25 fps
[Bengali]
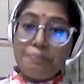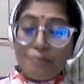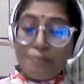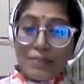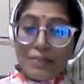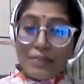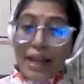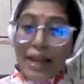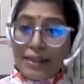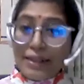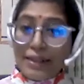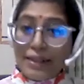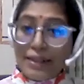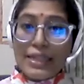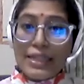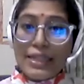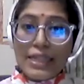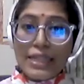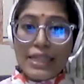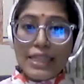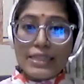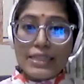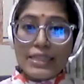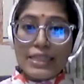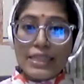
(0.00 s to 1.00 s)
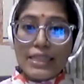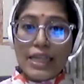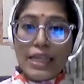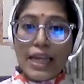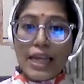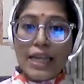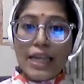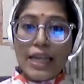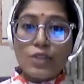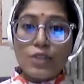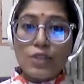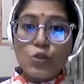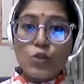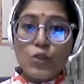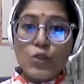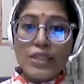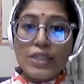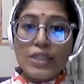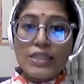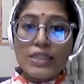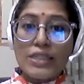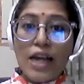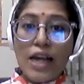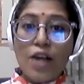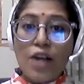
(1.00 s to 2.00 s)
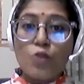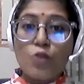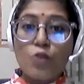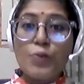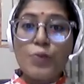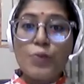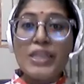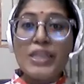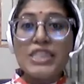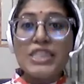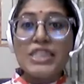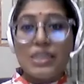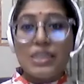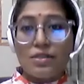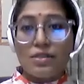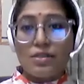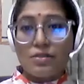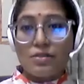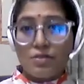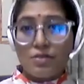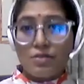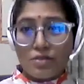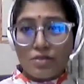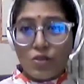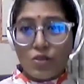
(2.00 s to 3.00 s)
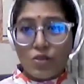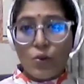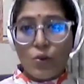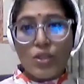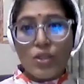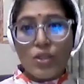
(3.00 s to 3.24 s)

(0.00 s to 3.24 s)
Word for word: নারীদের ক্ষেত্রে এই ঝুঁকিটা আরো বেশি ওরা